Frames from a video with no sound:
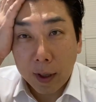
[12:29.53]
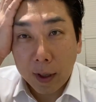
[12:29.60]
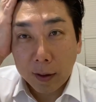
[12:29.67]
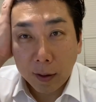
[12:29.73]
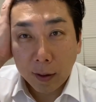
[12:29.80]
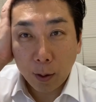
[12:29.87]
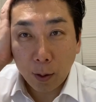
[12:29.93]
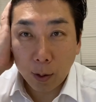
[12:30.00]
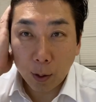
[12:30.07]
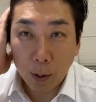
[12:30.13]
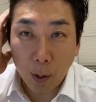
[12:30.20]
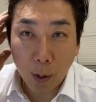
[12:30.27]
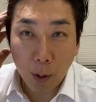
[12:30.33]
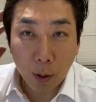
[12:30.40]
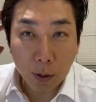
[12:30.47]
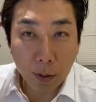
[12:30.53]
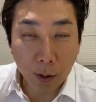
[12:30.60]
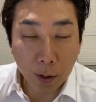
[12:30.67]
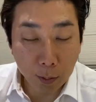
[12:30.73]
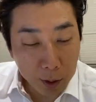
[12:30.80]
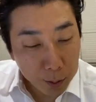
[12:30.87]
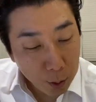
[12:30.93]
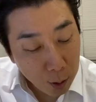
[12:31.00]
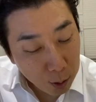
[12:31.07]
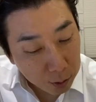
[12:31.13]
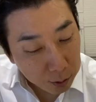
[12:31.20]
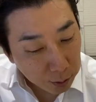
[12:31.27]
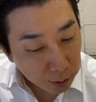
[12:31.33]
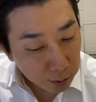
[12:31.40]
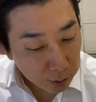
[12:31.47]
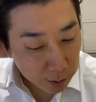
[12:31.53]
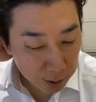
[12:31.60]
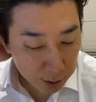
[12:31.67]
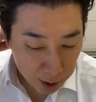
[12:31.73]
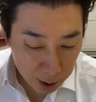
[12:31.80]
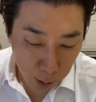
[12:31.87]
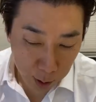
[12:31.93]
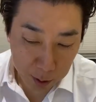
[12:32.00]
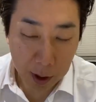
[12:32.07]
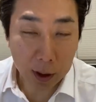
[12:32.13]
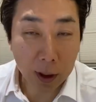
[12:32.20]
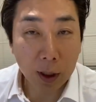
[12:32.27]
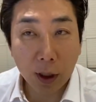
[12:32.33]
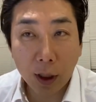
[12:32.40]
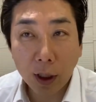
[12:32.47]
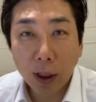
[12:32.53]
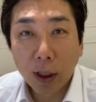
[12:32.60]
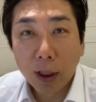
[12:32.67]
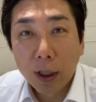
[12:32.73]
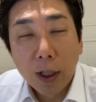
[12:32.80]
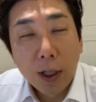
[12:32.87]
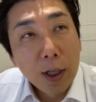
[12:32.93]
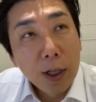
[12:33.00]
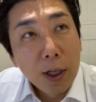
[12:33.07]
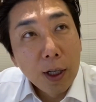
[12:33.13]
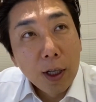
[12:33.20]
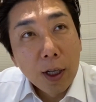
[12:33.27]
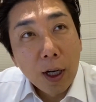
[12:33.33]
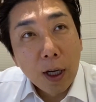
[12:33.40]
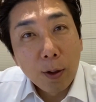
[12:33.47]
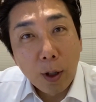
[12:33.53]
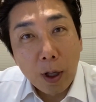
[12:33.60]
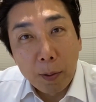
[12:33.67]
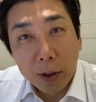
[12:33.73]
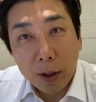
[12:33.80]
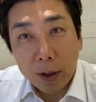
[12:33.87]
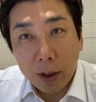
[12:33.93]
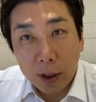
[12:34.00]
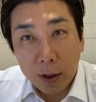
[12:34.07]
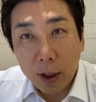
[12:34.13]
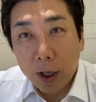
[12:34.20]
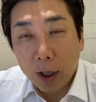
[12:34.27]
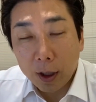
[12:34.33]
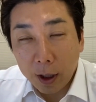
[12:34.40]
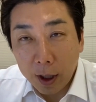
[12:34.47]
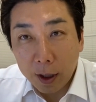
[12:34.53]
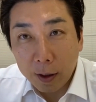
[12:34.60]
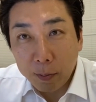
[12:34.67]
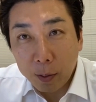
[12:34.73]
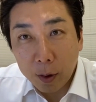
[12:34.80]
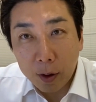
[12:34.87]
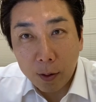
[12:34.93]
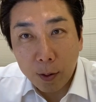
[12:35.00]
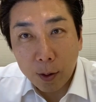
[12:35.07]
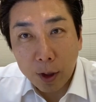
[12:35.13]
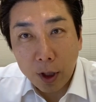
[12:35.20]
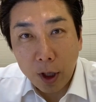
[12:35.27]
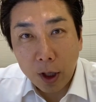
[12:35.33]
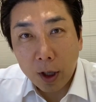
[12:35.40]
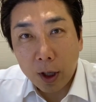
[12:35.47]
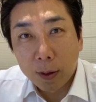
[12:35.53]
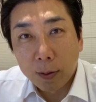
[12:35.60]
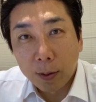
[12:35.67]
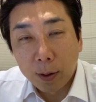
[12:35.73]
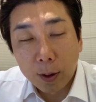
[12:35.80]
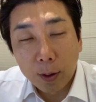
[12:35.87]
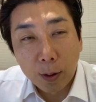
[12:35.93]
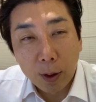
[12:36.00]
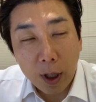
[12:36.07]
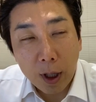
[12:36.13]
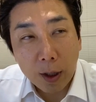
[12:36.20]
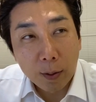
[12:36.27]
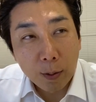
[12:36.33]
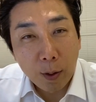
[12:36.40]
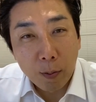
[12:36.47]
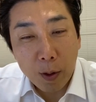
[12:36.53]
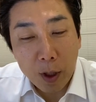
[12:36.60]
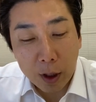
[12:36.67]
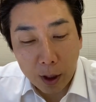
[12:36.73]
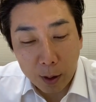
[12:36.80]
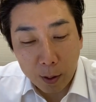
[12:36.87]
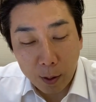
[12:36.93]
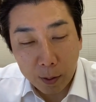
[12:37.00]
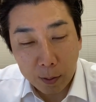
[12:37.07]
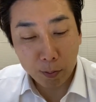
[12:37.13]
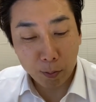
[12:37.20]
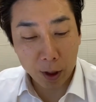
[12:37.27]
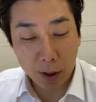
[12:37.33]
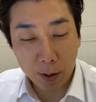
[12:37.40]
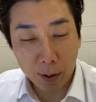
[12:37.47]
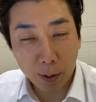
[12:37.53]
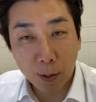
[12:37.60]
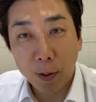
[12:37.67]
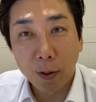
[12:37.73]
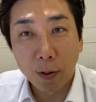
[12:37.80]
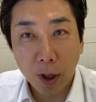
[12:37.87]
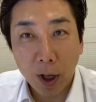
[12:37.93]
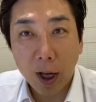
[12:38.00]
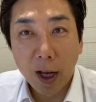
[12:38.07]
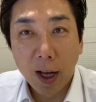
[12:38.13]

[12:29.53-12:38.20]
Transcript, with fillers: すごくこう準備もしておりましたしあと山崎先生がねやっぱりこう来ていただくっていうので皆さんこうピンとこうね